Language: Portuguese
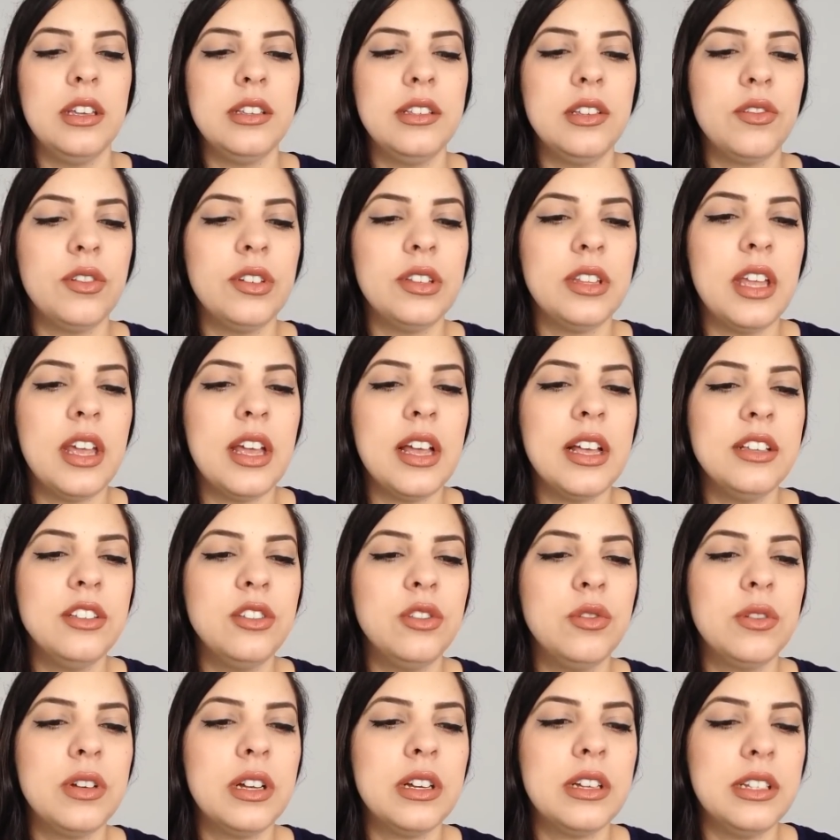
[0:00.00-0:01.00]
Esse é o que tem
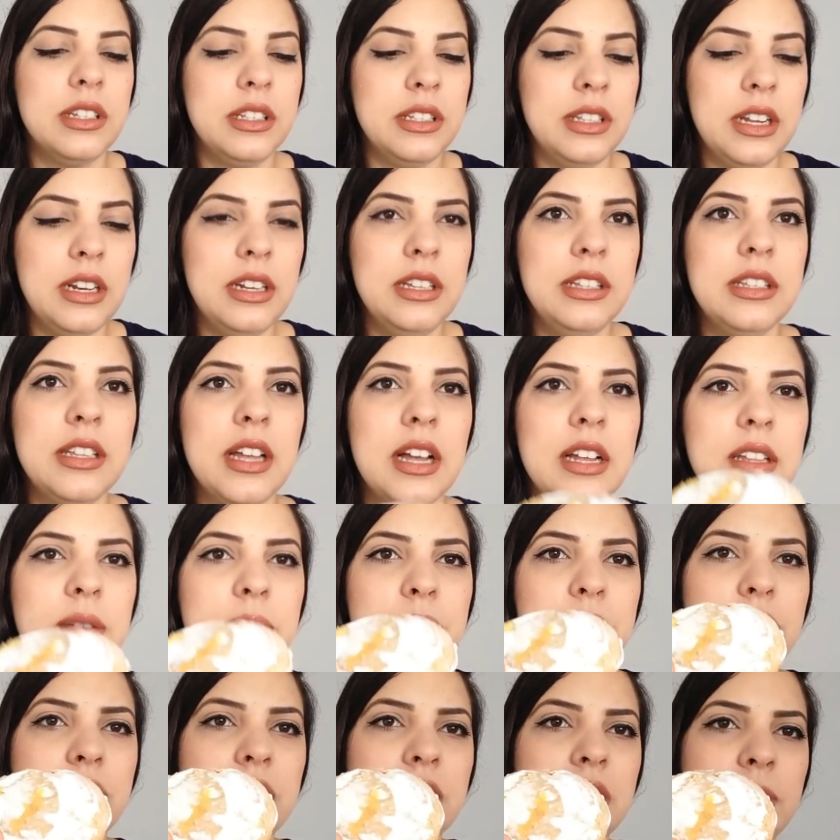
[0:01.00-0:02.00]
açúcar
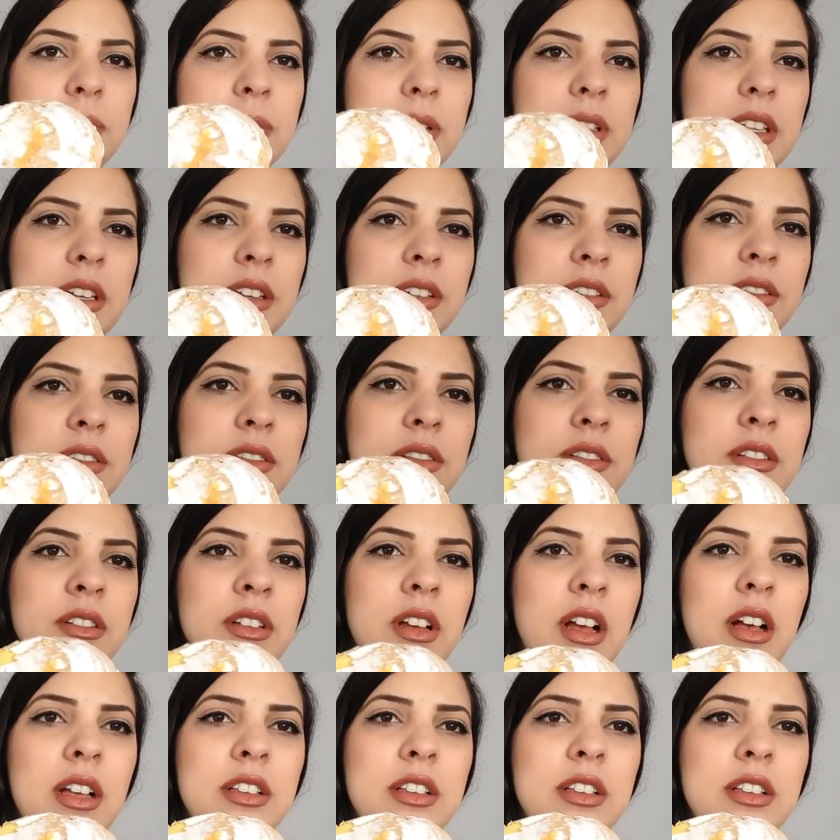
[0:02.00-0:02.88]
cristalizada por cima, né?